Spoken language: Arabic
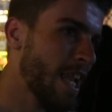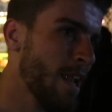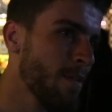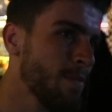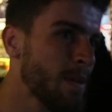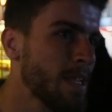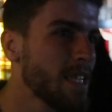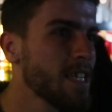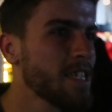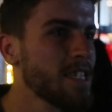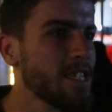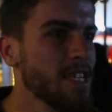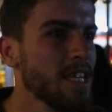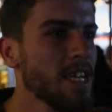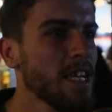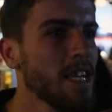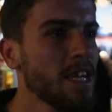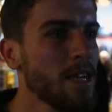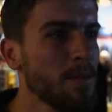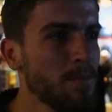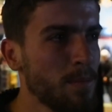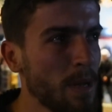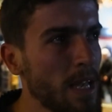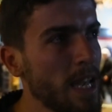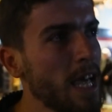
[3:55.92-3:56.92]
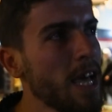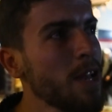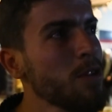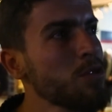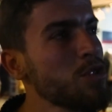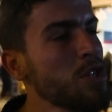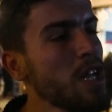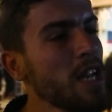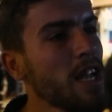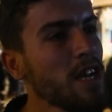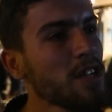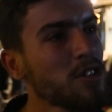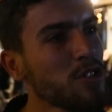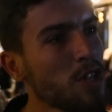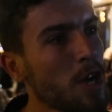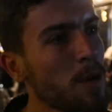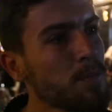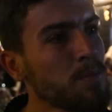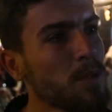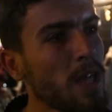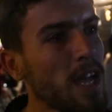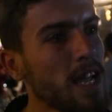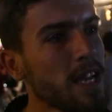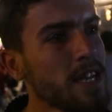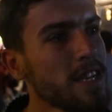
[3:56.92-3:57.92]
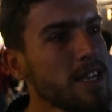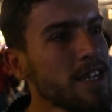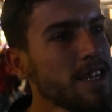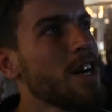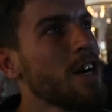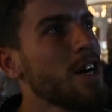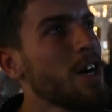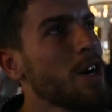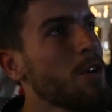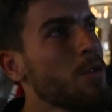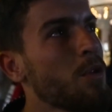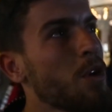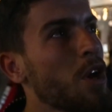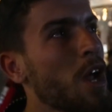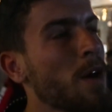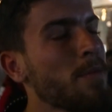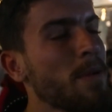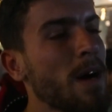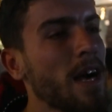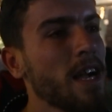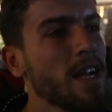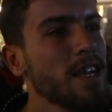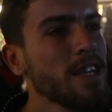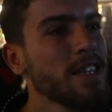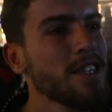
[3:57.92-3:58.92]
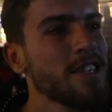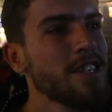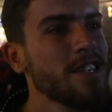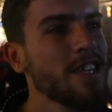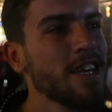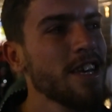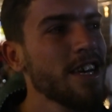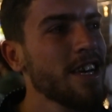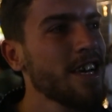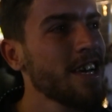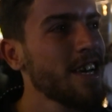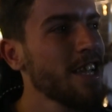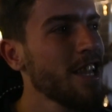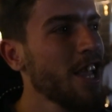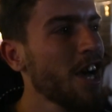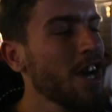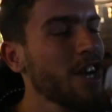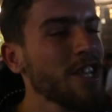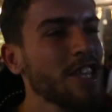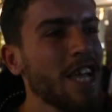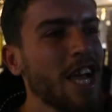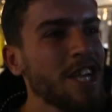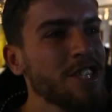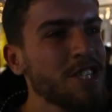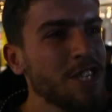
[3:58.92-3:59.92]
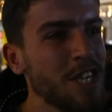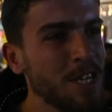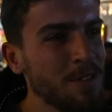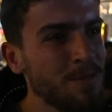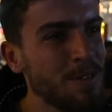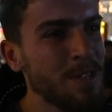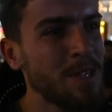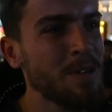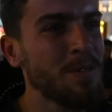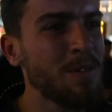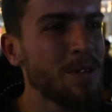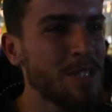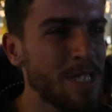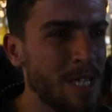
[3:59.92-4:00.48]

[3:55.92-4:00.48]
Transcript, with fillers: على المدرسة بالليل وسرقت طابتين آه، والرابعة كنت آه، لحقت على جي قدمة